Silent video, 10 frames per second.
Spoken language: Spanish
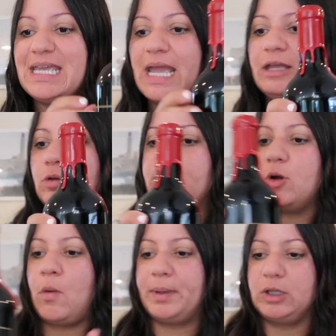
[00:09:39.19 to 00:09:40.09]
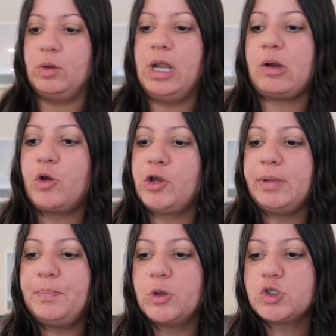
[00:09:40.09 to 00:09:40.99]
y estuvimos comprando, la cogió
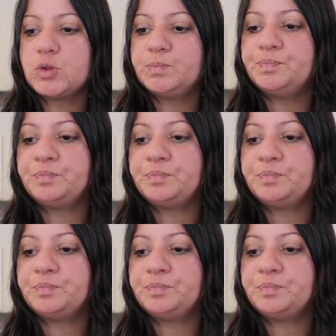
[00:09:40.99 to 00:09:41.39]
mi esposo.